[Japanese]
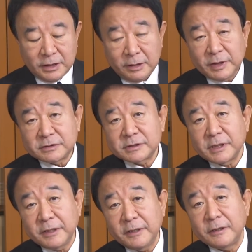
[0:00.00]
天津
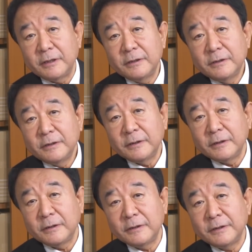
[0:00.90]
さえ
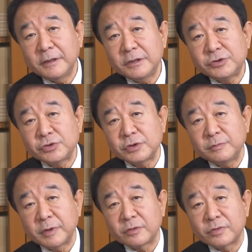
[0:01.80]
えー、習
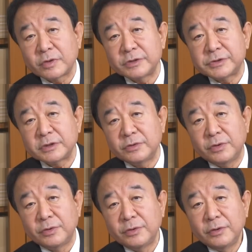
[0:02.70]
近平国家主席
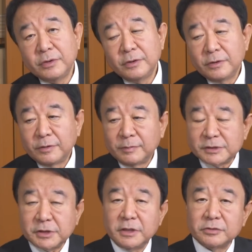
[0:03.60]
の
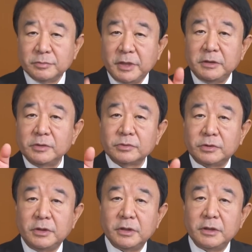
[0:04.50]
間違いなく命によっ
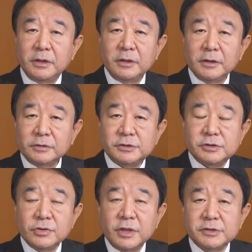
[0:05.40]
て
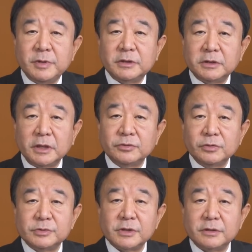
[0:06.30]
史上初めて弾
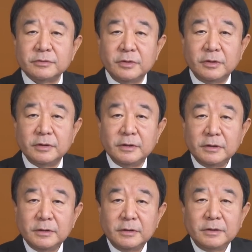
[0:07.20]
道ミサイルを
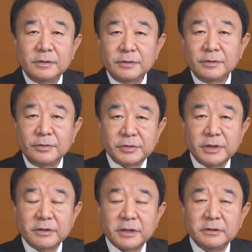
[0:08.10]

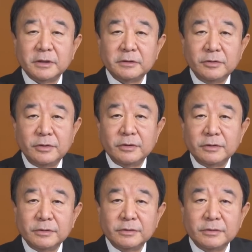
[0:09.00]
沖縄県内
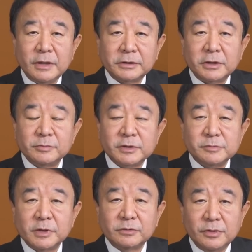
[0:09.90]
の波照間
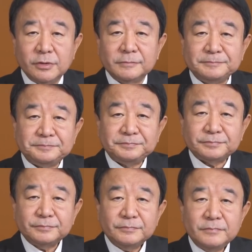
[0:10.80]
島と
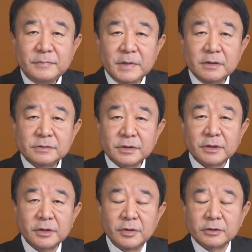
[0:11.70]
それ
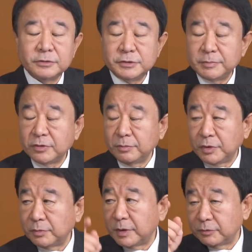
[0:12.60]
から与那国島の
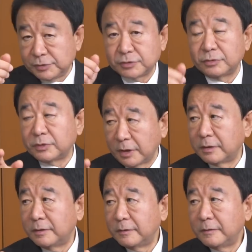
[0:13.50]
目の前に撃ち込ん
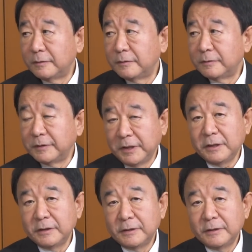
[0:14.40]
だね、